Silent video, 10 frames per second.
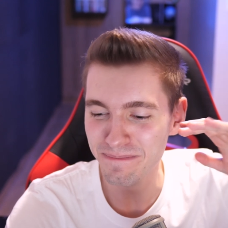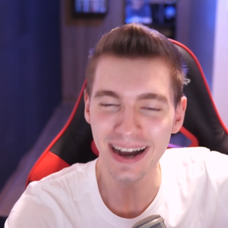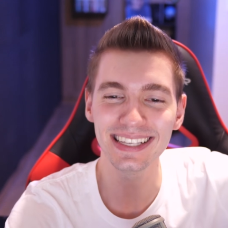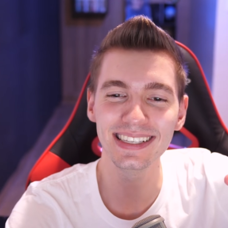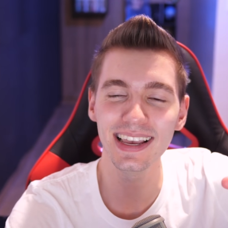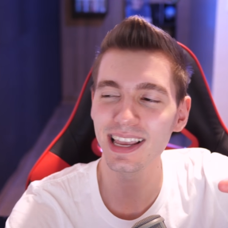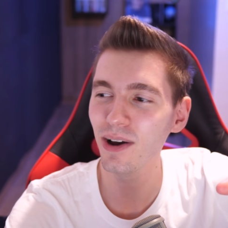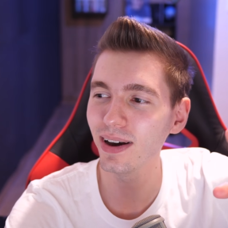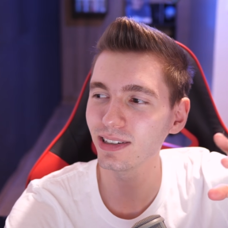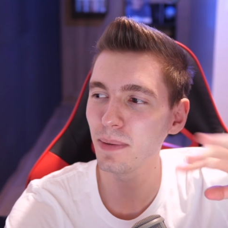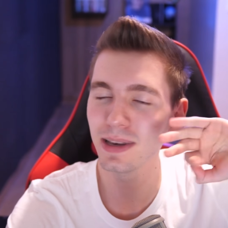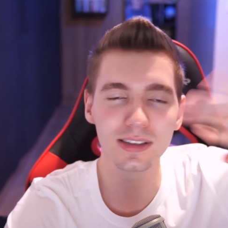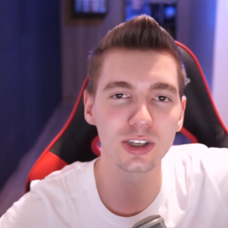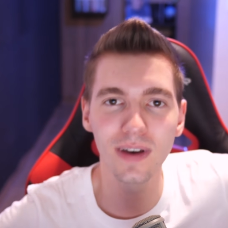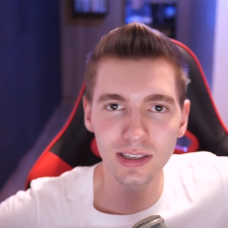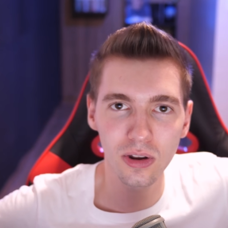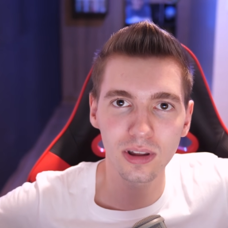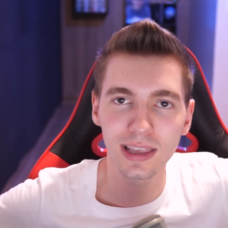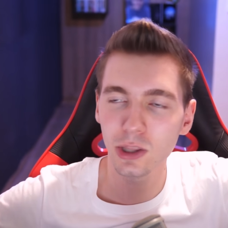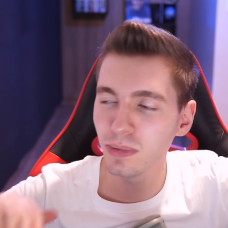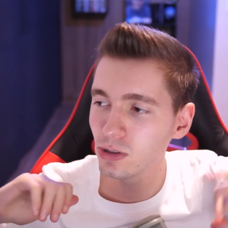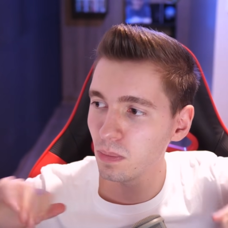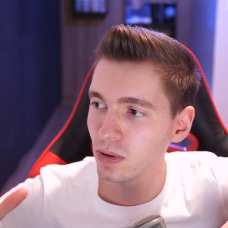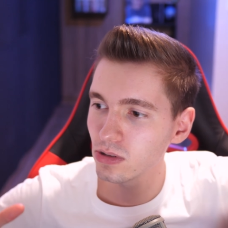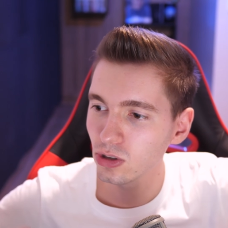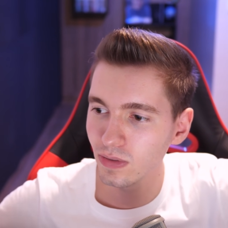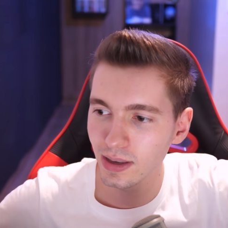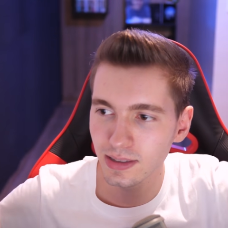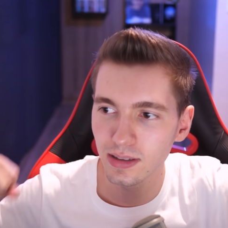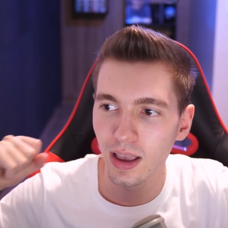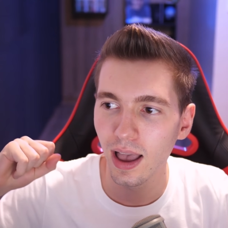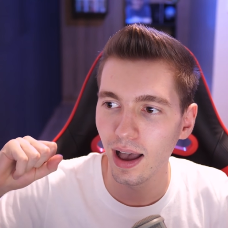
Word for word: Passei, eu acho que mesmo se tivesse lotado, mesmo se o pessoal tivesse